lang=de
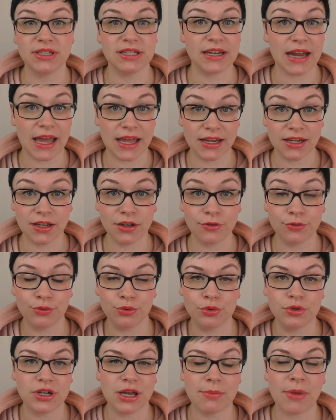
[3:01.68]
mit den eigenen
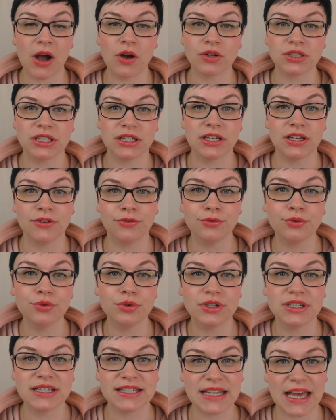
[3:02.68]
Gefühlen, aber auch den
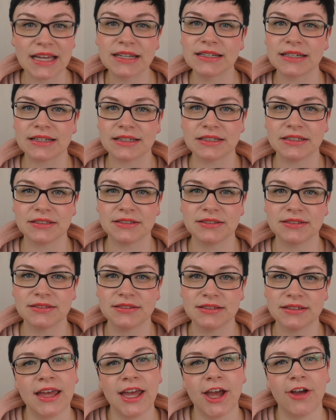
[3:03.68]
Gefühlen des anderen.
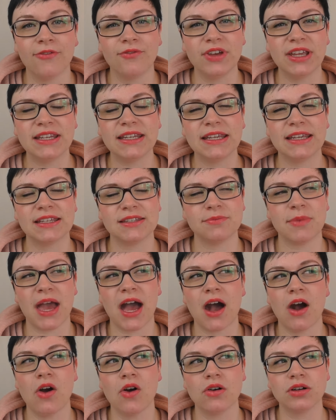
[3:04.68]
Wichtig ist mir
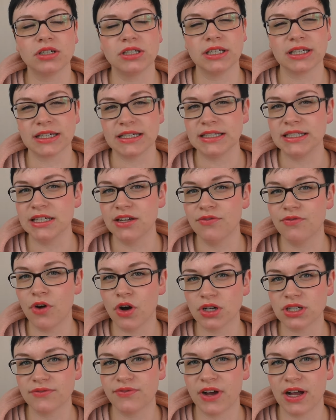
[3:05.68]
auch die richtige
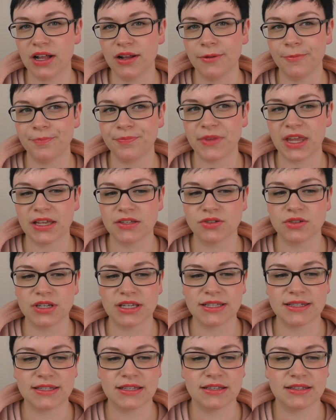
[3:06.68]
Wortwahl. Also,
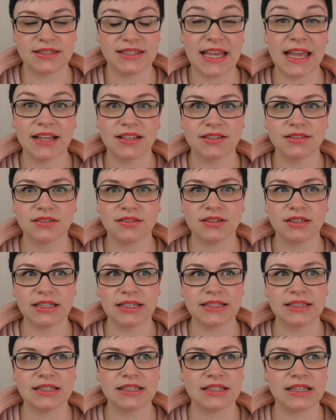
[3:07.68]
dass Sex
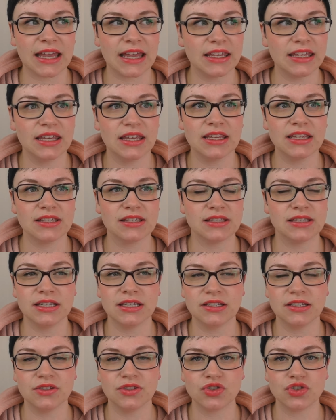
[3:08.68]
nichts Dreckiges,
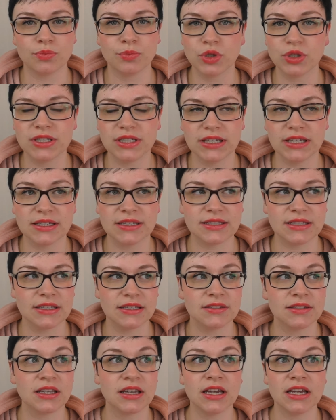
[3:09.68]
nichts Schmutziges
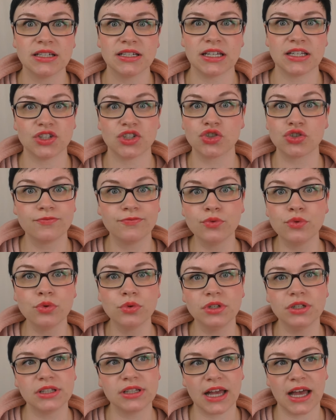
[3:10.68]
ist, dass
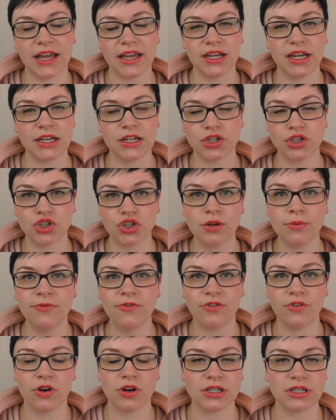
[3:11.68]
schwul kein
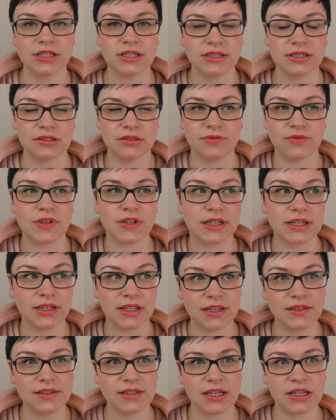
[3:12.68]
Schimpfwort ist, das finde ich
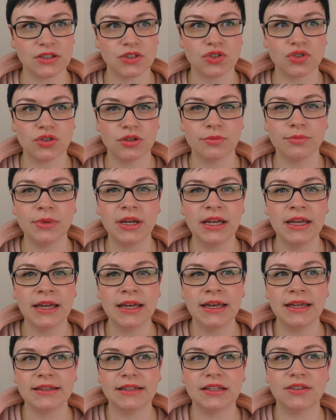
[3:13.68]
ganz, ganz schlimm.
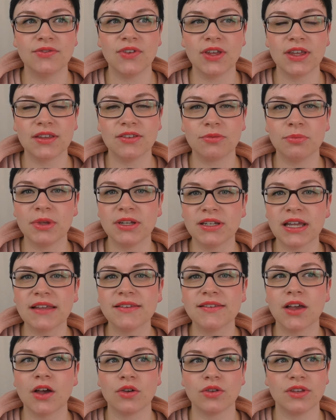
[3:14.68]
Deswegen ist mir
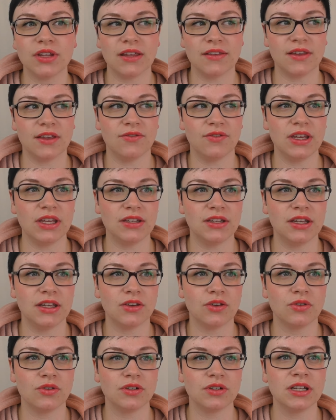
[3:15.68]
das auch sehr, sehr
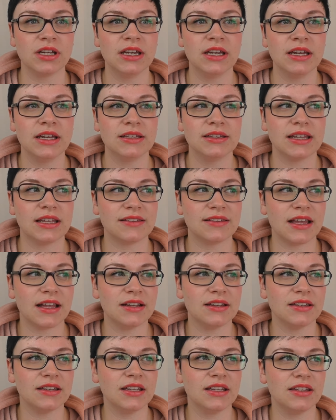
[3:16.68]
wichtig und dass
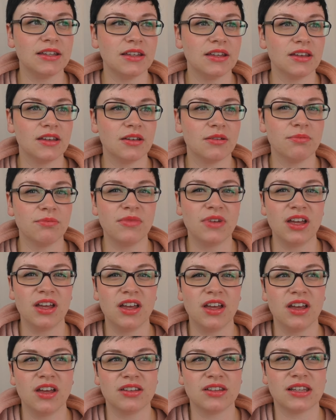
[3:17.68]
halt nicht, ähm,
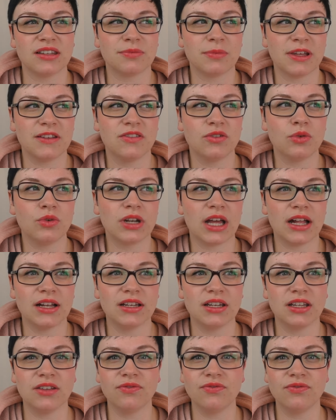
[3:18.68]
dass mein Sohn
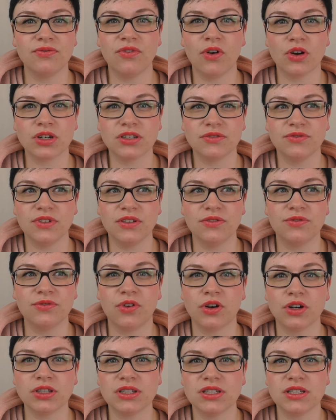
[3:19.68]
halt nicht Worte wie
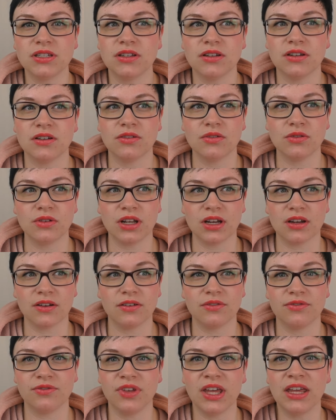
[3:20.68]
Fotze
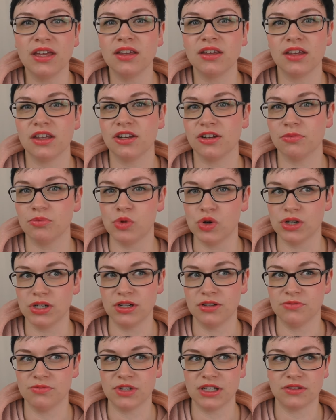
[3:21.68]
oder Ficken in den Mund
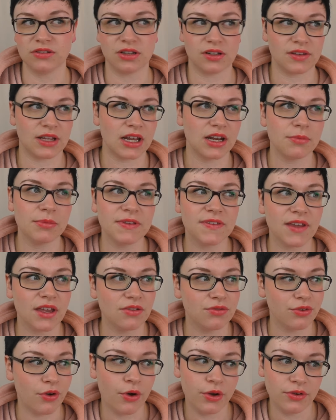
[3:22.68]
nimmt. Also, das kann er mit seinen
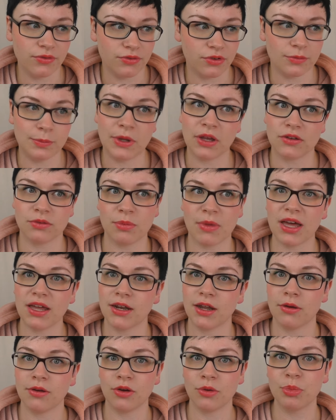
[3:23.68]
Freunden von mir aus
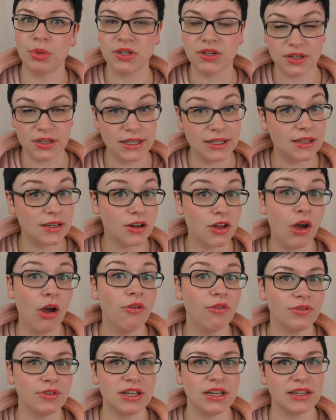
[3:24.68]
machen, aber doch bitte nicht in der
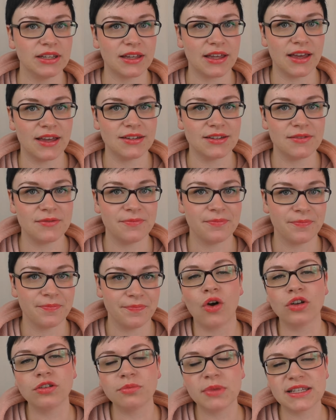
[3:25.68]
Öffentlichkeit.
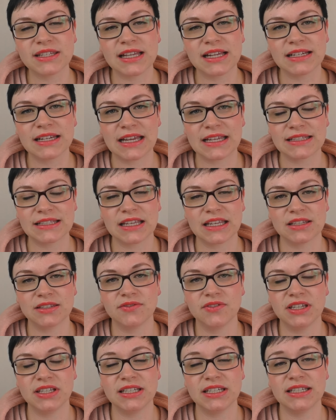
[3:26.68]
Und mir ist halt ganz, ganz
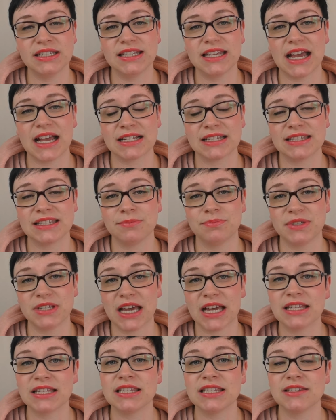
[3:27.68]
wichtig die
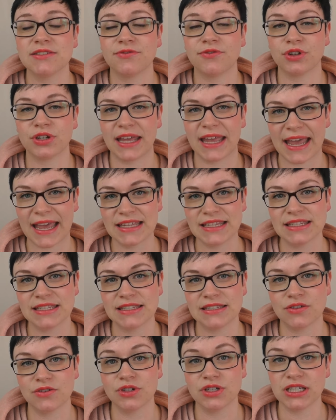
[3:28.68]
Akzeptanz von
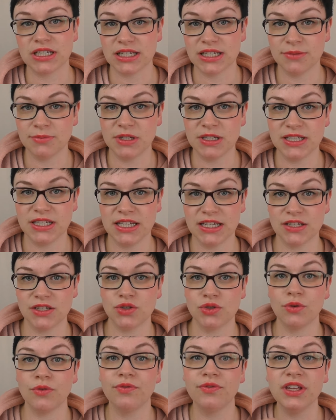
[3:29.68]
Grenzen und Intimität,
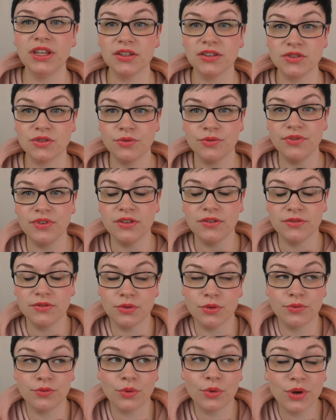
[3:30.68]
sowie, sowie,
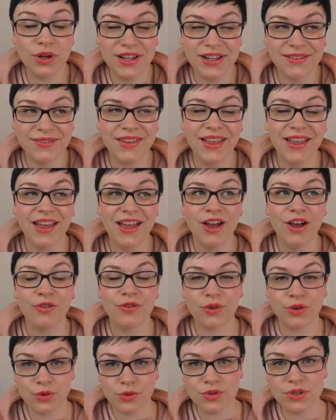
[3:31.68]
sowohl
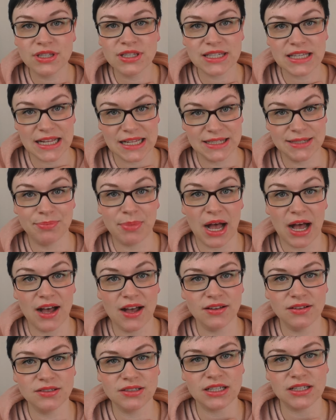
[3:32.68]
von uns als
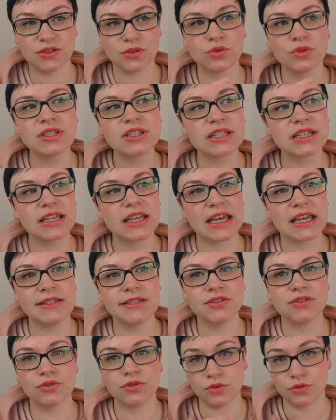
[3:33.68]
Paar, dass unsere
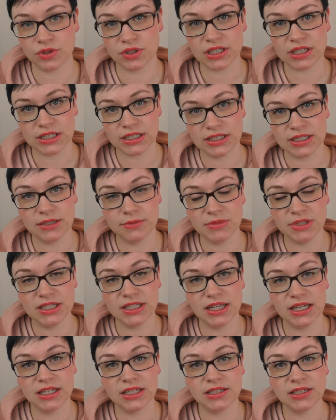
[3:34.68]
Grenzen und unsere
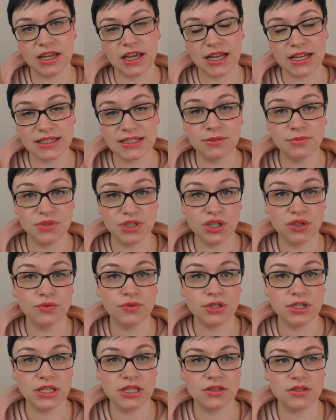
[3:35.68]
Intimität akzeptiert
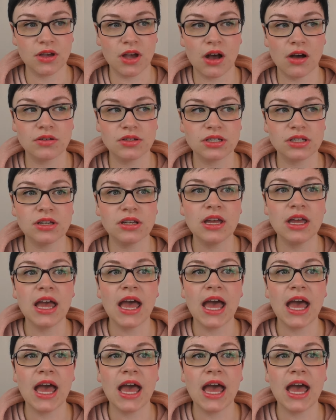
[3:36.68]
wird hier zu Hause,